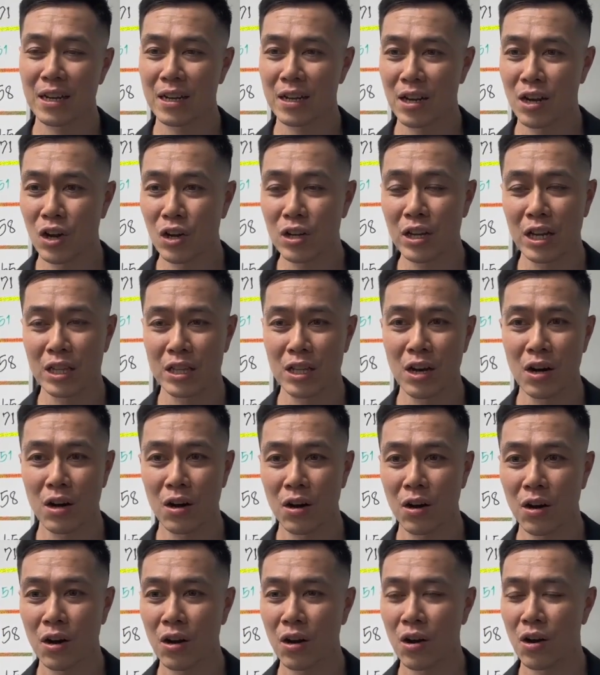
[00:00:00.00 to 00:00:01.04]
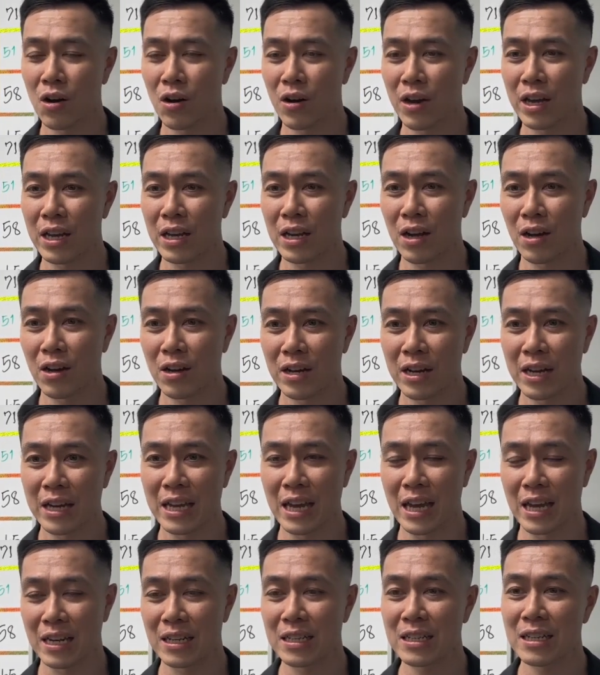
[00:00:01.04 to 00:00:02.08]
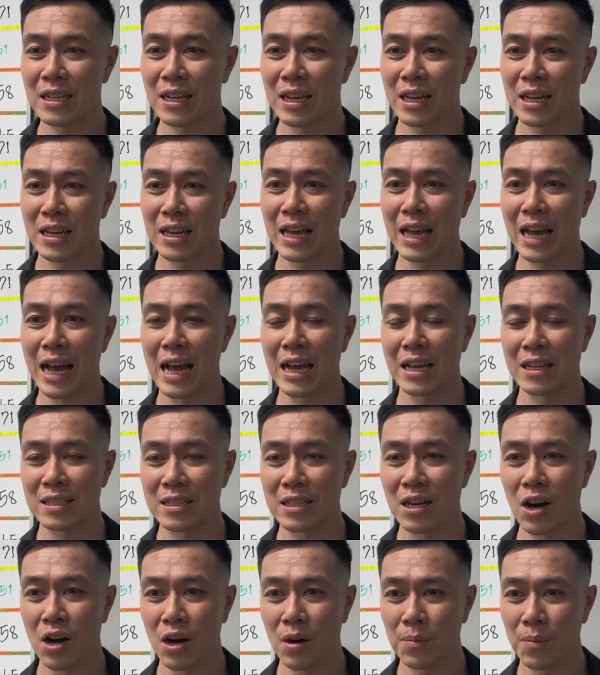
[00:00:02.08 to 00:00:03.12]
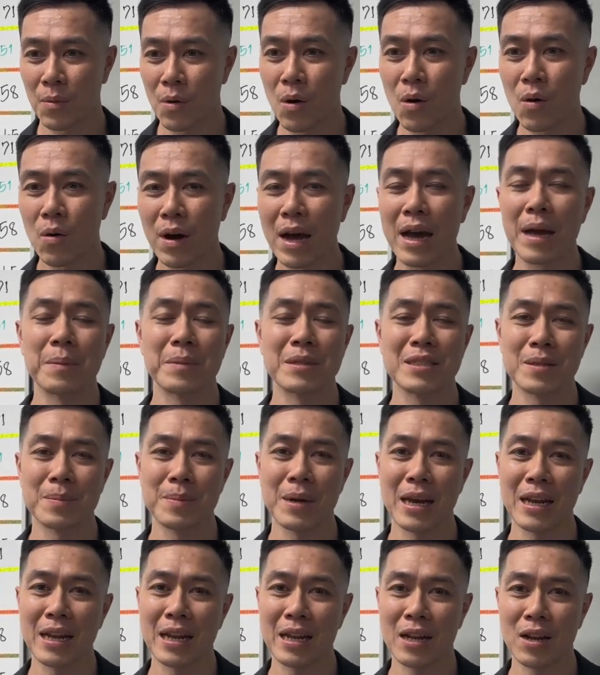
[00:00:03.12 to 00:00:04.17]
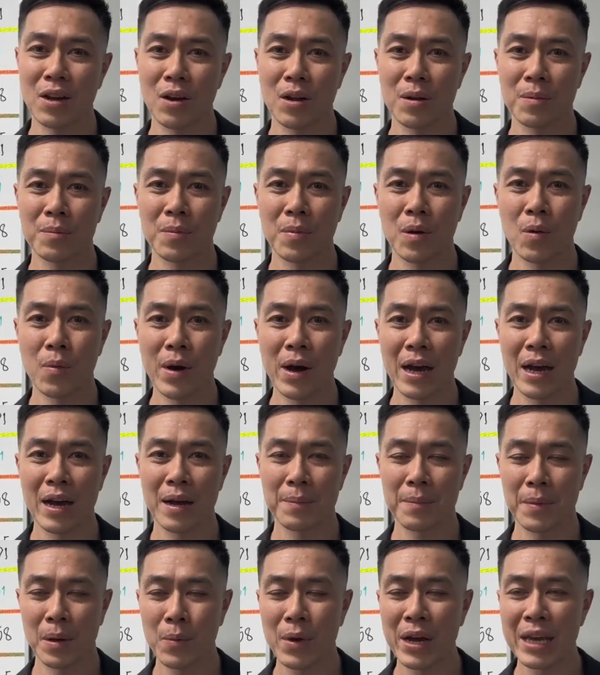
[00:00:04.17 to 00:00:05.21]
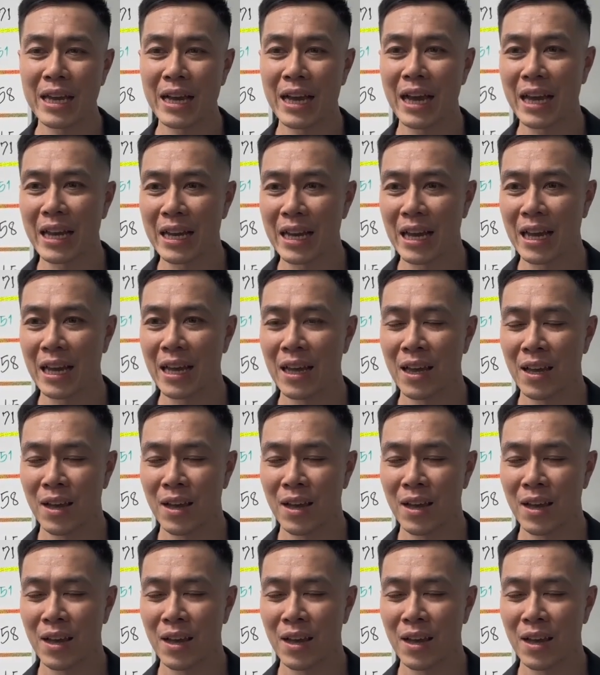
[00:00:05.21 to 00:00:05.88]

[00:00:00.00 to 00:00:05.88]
น้องอย่าท้อขอให้น้องขยันในการซ้อมโอกาสมันจะมาแน่นอน เพราะว่าไม่ว่ายังไงเนี่ย